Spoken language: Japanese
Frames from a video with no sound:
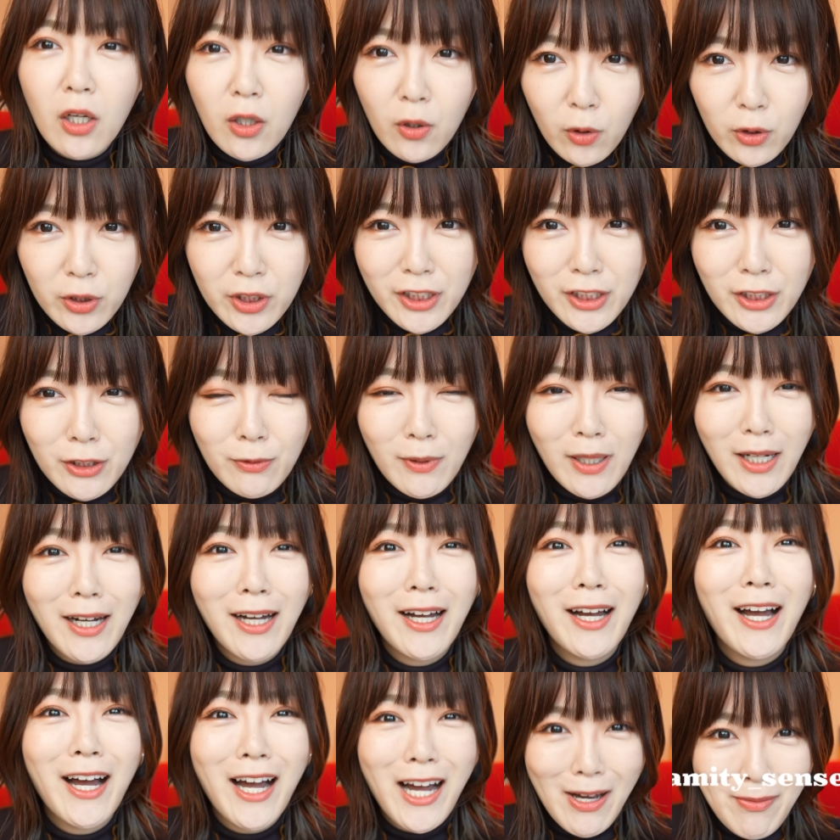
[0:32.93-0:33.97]
こんにちは
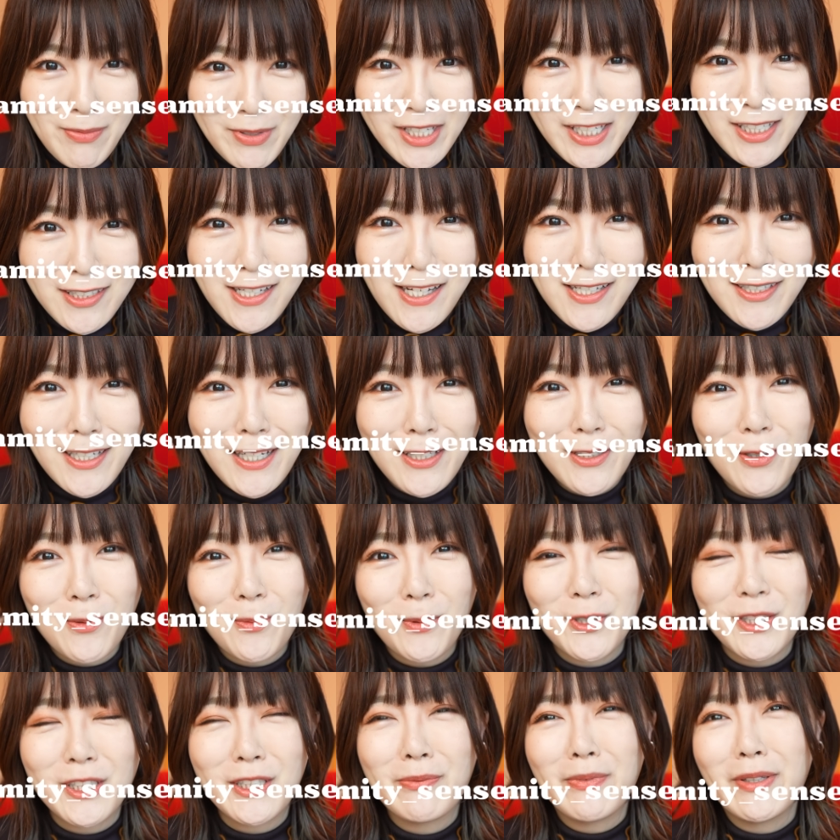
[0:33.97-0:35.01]
アミティ先生と
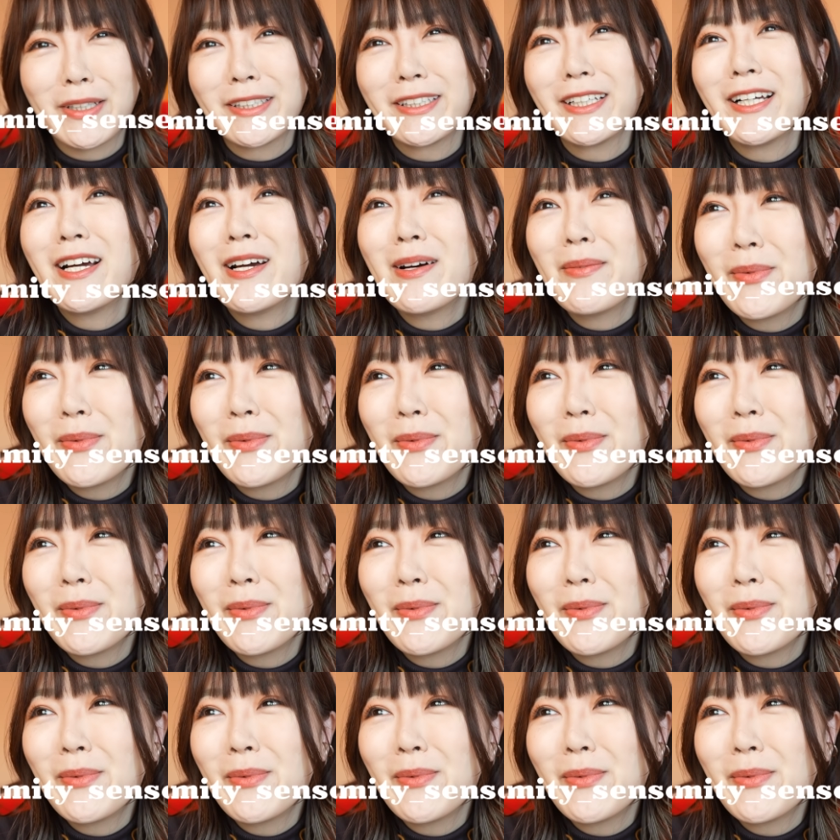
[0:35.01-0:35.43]
申します